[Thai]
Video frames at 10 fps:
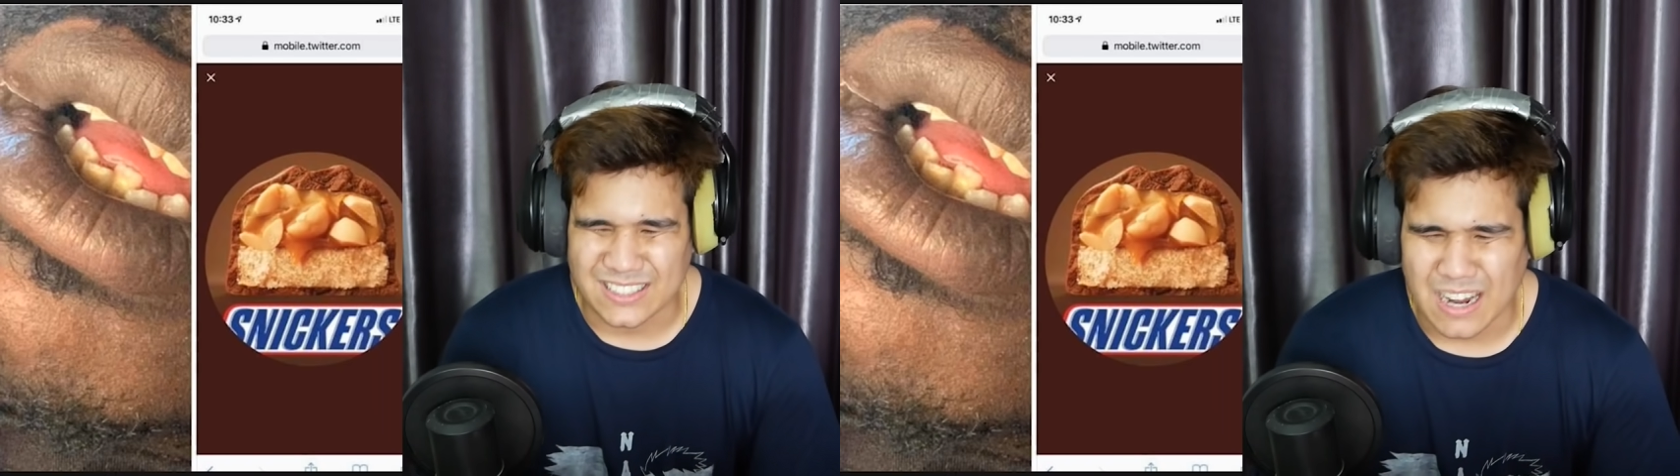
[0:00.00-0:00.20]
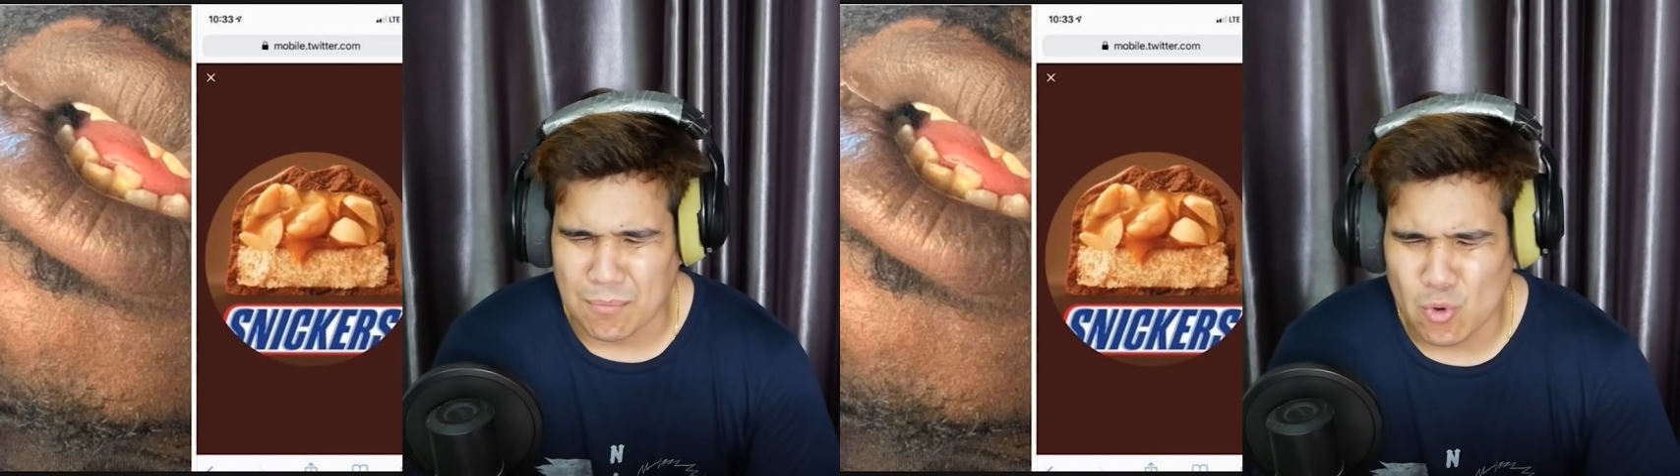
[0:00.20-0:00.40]

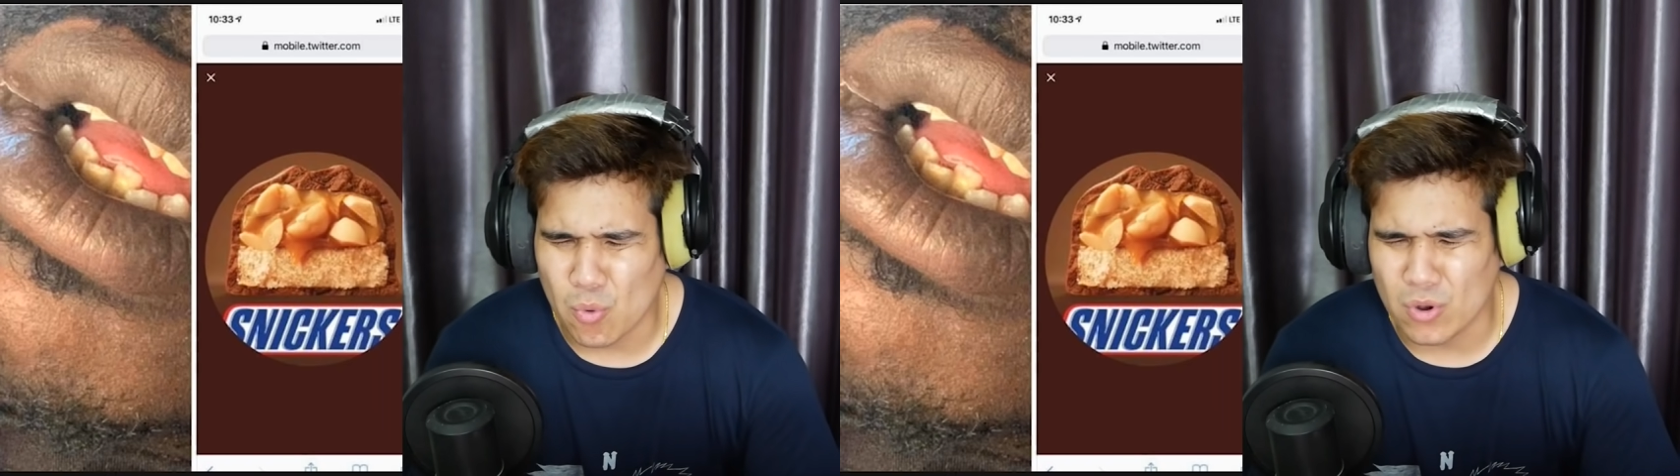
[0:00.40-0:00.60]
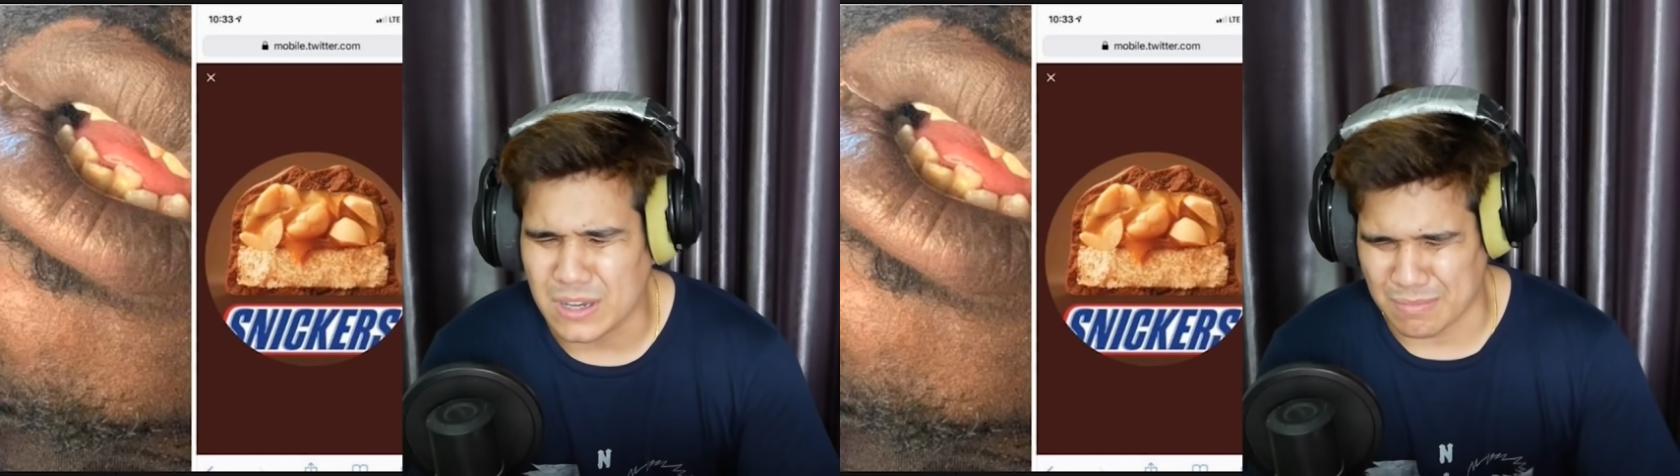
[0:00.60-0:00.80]
นำลูก
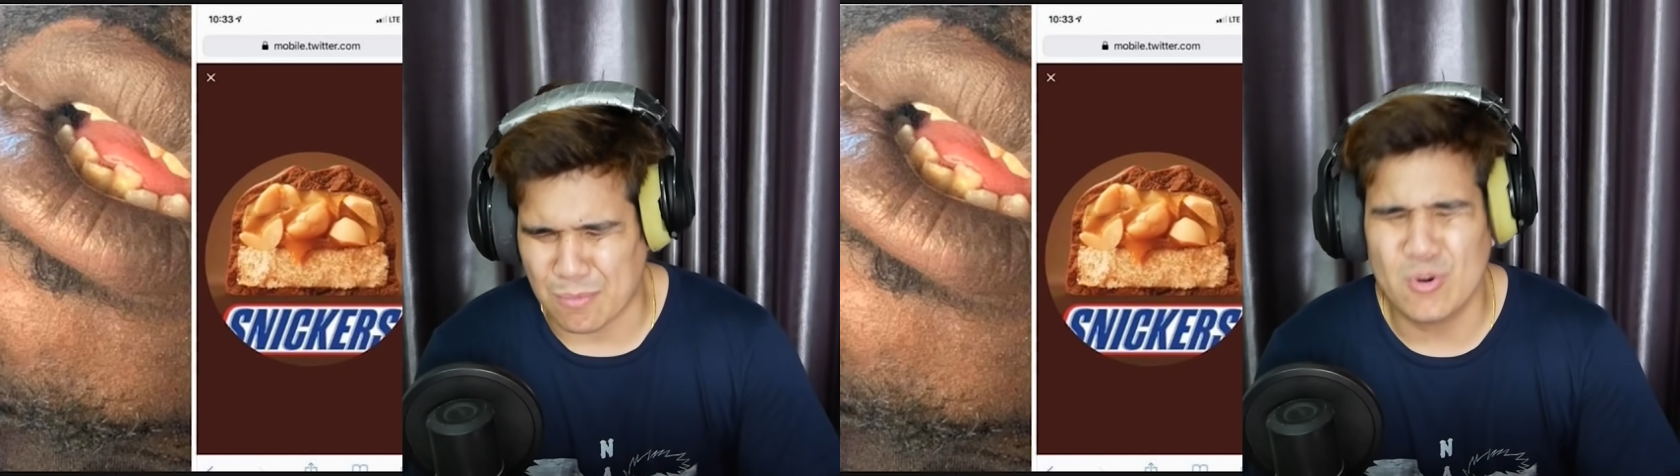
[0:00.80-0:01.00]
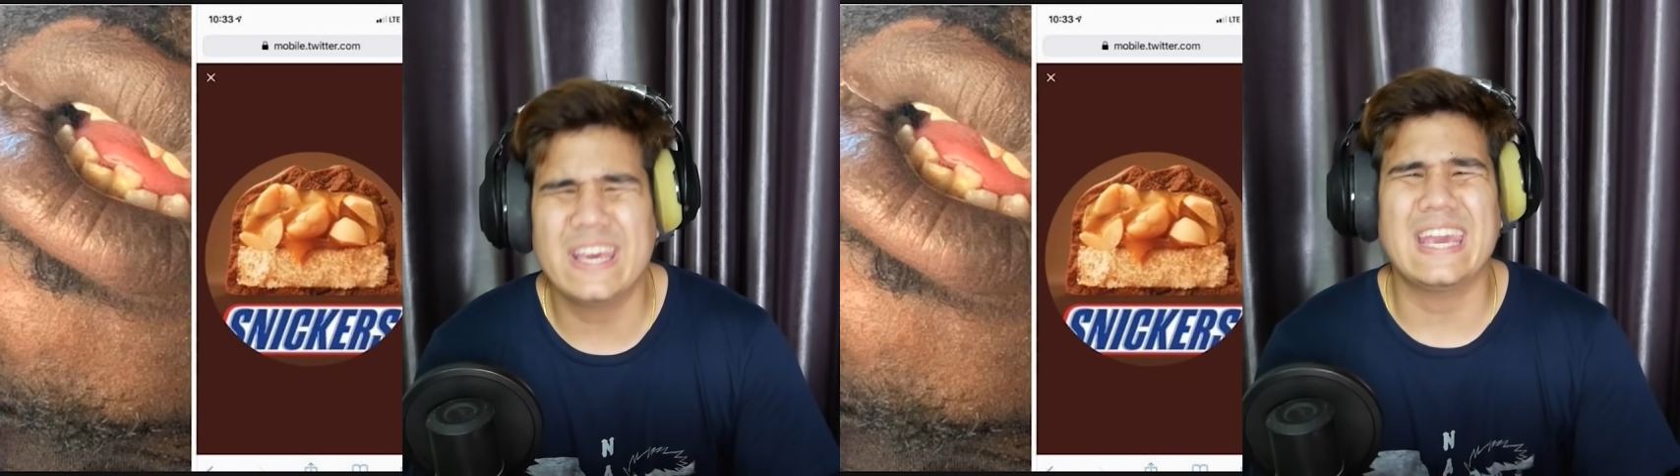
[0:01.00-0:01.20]
คนอื่นมา
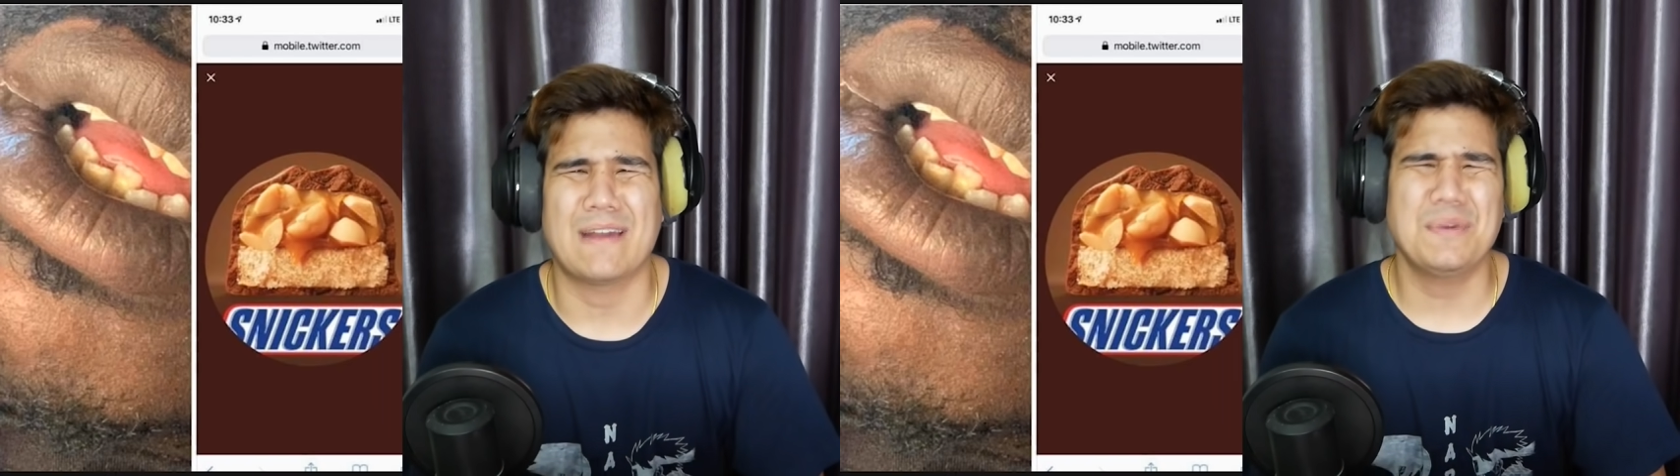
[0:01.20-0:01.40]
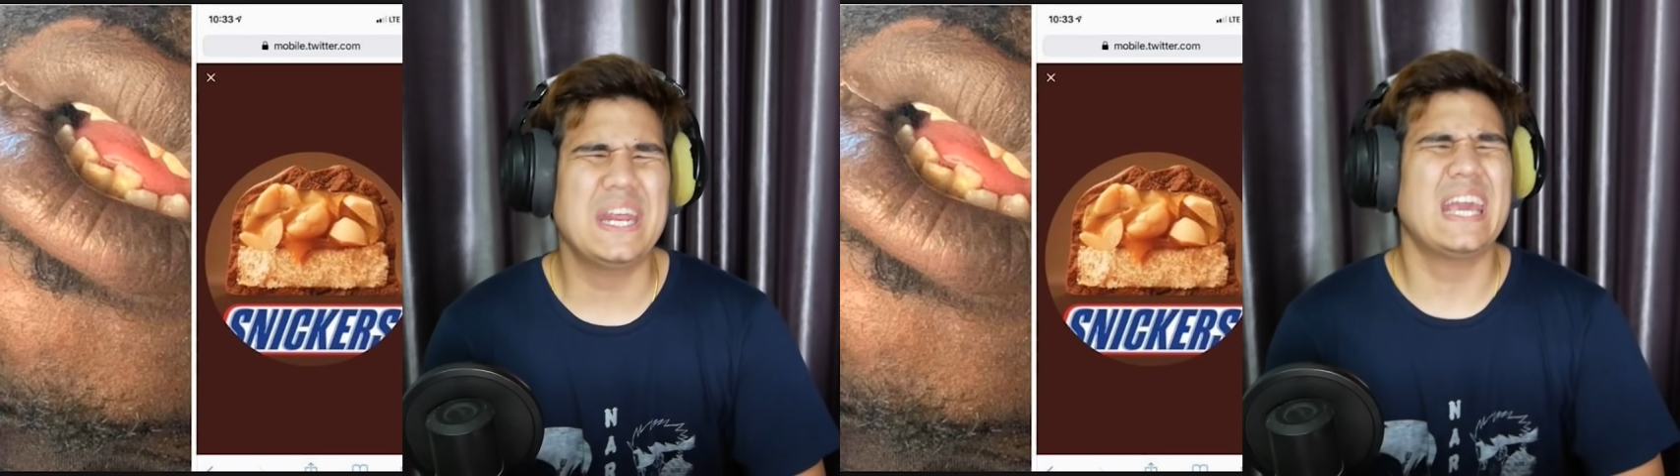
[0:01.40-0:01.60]
บูลลี่
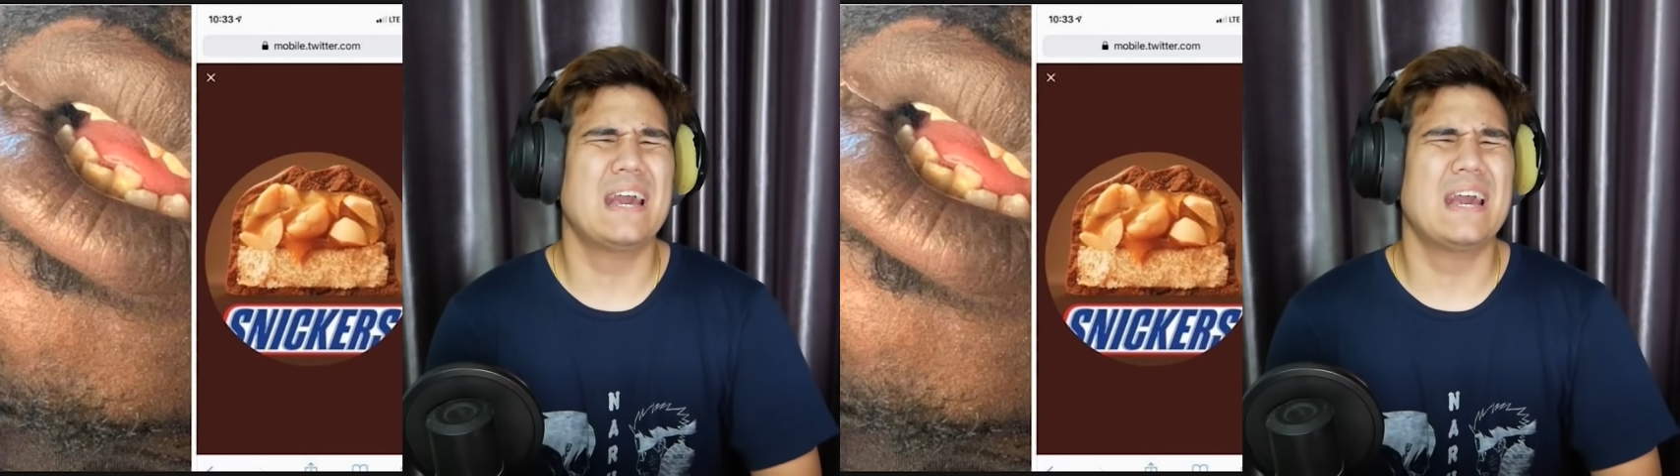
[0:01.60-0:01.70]
อ่ะไม่ดี